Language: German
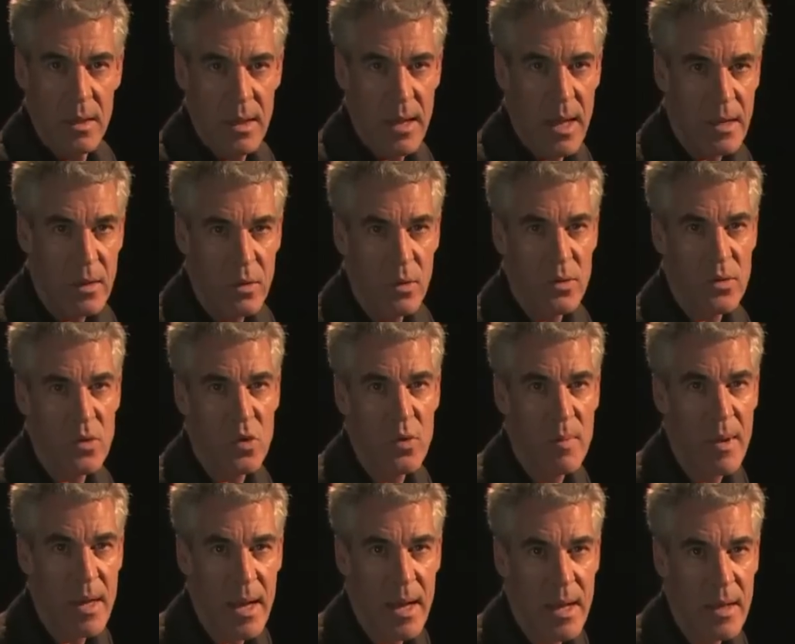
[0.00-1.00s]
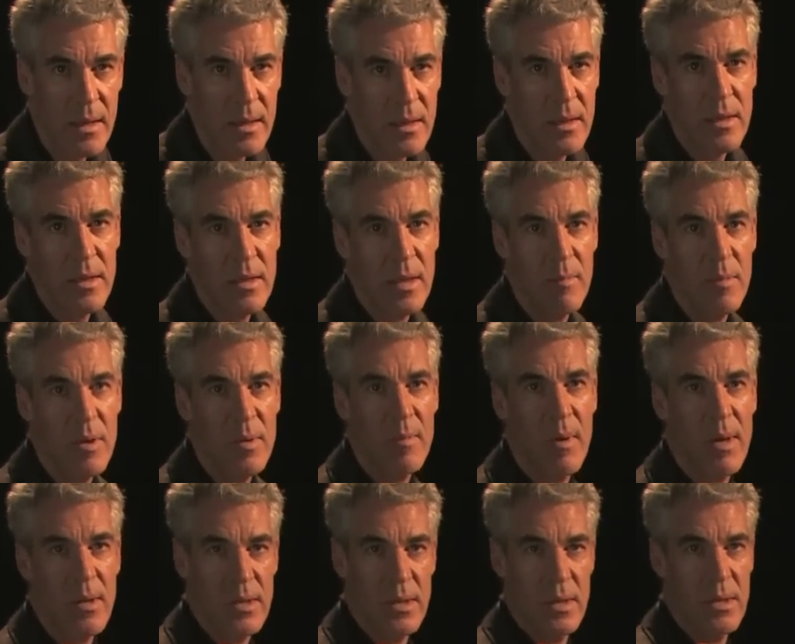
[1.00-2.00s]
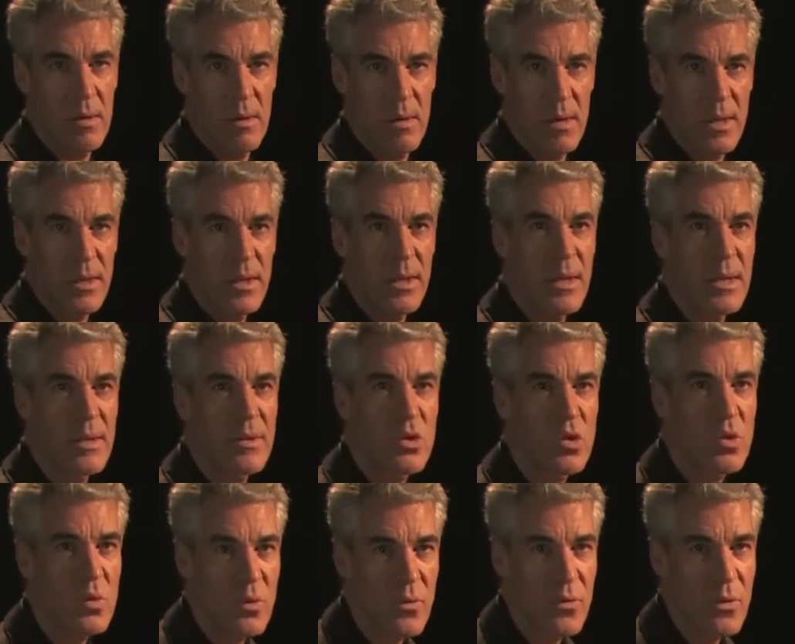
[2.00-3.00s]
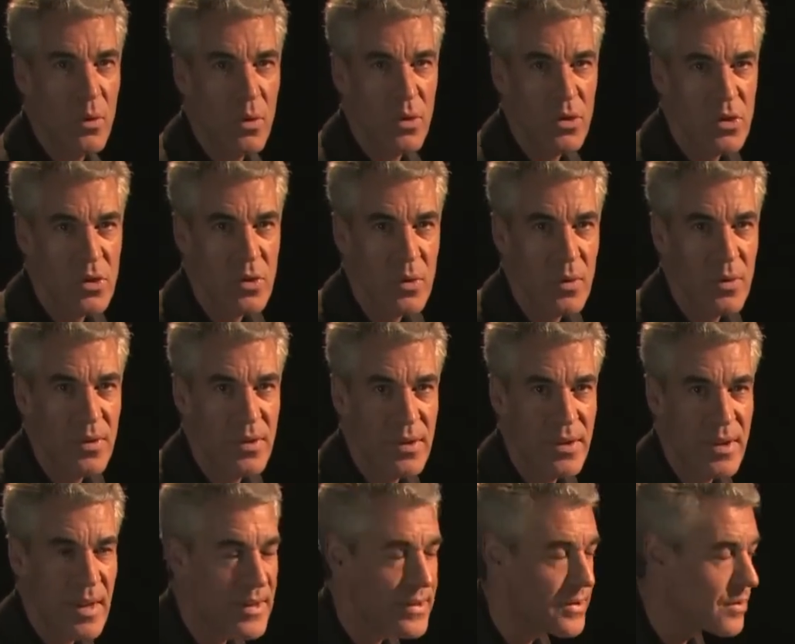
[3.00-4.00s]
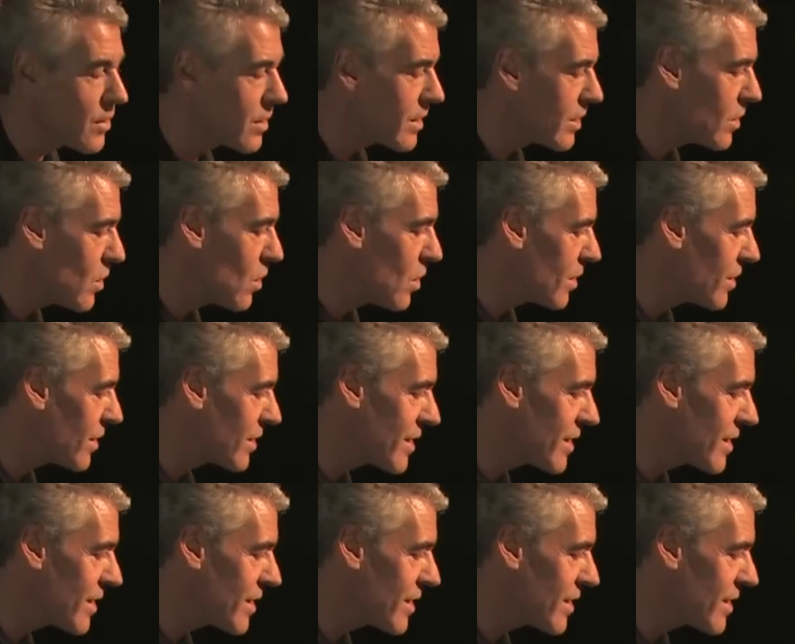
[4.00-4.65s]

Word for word: nahtlose Übergänge damit man nicht in die nächste Stufe rutscht und das deutlich hört.